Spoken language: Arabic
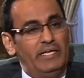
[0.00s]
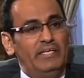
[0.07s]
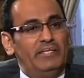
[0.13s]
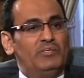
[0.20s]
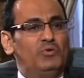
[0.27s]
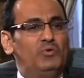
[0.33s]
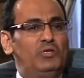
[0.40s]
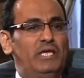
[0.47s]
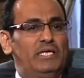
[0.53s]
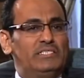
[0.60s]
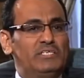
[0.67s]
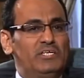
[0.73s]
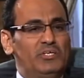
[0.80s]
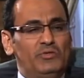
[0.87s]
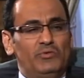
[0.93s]
التقنيه
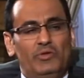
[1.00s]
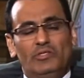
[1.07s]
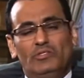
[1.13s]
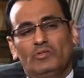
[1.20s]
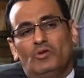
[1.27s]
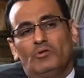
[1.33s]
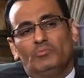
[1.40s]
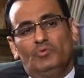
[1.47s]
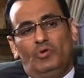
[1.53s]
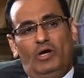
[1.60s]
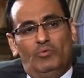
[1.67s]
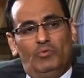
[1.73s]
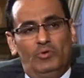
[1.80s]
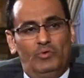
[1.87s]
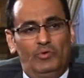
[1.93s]
نحن نريد
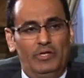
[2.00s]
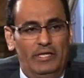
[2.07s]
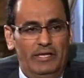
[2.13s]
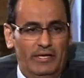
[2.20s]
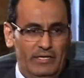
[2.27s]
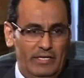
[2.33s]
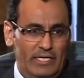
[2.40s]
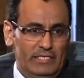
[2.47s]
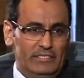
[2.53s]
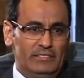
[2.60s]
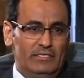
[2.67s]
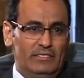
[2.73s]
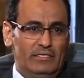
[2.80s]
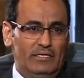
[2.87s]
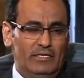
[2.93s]
نقول لا وطنوا
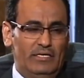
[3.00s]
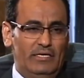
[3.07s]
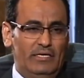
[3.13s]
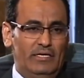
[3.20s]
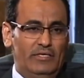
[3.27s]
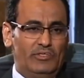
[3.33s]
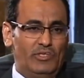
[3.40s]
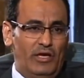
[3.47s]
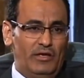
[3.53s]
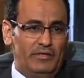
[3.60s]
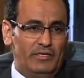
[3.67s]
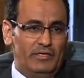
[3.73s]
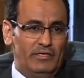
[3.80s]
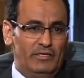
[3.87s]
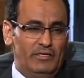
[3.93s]
التقنيه لانه في
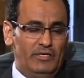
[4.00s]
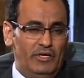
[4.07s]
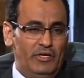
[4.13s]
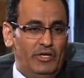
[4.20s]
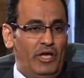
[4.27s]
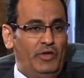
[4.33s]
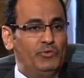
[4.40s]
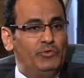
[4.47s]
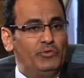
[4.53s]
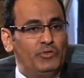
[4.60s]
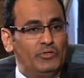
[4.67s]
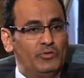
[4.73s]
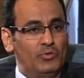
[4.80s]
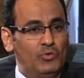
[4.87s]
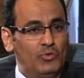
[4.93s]
فرق بين انه
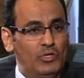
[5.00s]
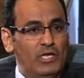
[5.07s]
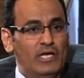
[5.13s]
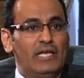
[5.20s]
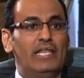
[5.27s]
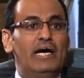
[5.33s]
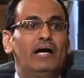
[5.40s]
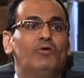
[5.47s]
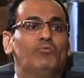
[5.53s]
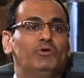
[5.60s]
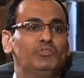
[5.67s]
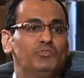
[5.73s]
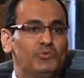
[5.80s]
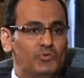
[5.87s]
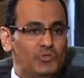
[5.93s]
يبيعك
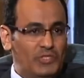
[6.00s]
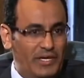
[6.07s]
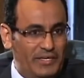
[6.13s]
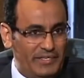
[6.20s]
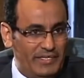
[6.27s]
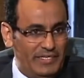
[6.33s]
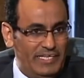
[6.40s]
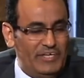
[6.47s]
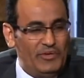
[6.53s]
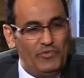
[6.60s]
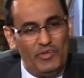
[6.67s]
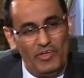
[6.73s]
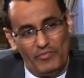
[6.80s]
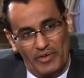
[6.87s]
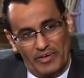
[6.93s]
التقنيه او يوطن
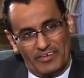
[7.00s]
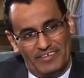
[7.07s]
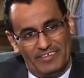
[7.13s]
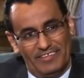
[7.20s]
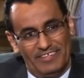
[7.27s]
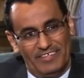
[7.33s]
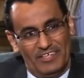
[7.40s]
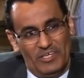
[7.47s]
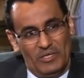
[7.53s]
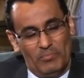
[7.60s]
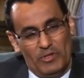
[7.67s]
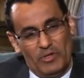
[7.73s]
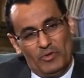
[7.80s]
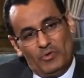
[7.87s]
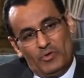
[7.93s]
التقنيه شوف من
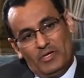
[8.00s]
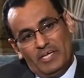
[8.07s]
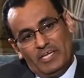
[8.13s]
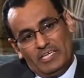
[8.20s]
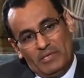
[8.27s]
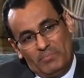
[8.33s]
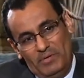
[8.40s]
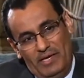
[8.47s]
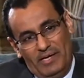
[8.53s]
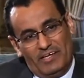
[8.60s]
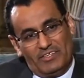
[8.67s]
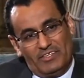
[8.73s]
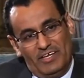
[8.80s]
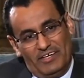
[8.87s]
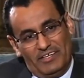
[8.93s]
نماذجنا لما جينا
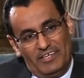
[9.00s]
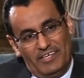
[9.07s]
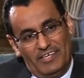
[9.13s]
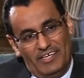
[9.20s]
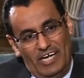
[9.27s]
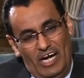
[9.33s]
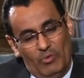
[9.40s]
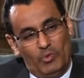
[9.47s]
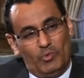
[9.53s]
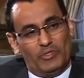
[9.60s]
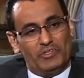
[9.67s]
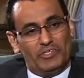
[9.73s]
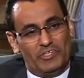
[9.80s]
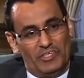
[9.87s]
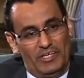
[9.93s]
احنا مثلا في
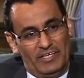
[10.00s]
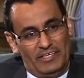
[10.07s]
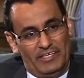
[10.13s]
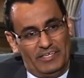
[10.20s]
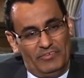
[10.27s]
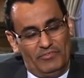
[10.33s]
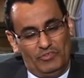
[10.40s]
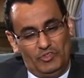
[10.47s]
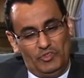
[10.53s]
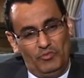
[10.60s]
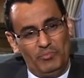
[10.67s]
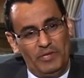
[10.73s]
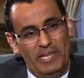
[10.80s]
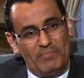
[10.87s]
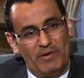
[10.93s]
بنوك الفقراء
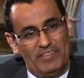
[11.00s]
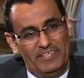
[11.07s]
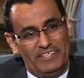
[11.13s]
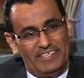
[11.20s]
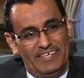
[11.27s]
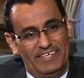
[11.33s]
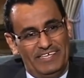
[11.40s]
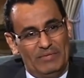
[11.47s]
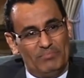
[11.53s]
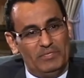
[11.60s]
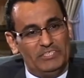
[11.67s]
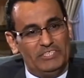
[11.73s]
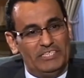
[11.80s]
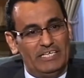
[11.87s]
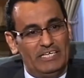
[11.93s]
يعني
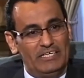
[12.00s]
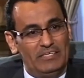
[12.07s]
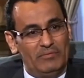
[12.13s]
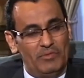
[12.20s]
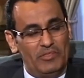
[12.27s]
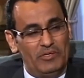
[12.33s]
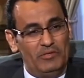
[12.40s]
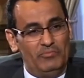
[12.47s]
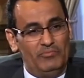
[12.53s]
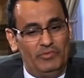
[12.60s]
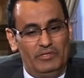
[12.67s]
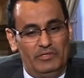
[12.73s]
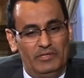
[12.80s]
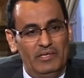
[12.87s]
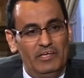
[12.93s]
تتخيل انه السوفت وير اللي
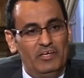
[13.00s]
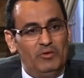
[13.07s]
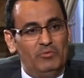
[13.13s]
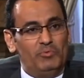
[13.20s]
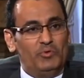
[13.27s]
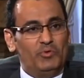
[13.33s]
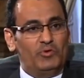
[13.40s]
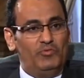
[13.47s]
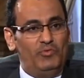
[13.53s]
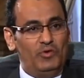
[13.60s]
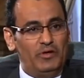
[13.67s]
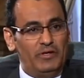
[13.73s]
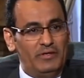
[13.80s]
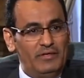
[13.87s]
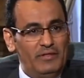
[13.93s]
بنشتغل عليه في البنك
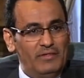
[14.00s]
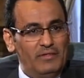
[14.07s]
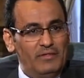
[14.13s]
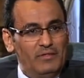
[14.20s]
الفقراء